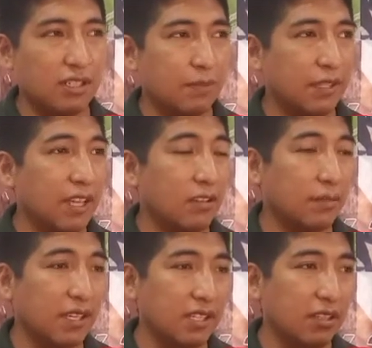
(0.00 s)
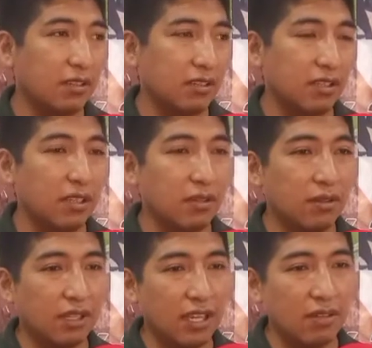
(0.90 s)
Respetar a los vecinos, en
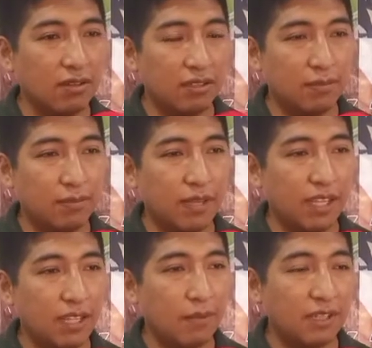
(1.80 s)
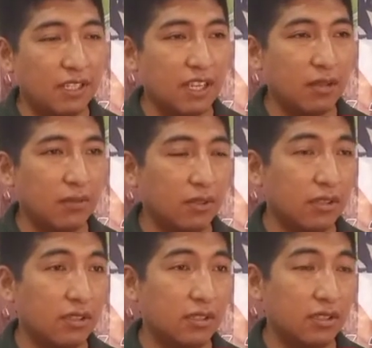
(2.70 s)
donde ellos vienen a veces
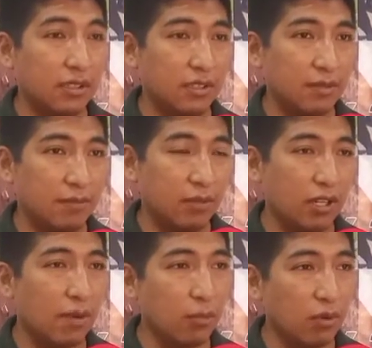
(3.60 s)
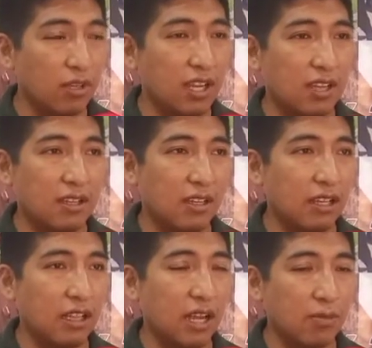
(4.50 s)
algunos por la bulla,
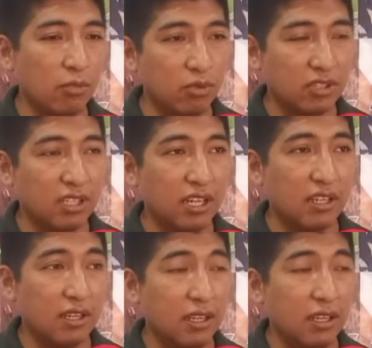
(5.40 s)
eh, la música,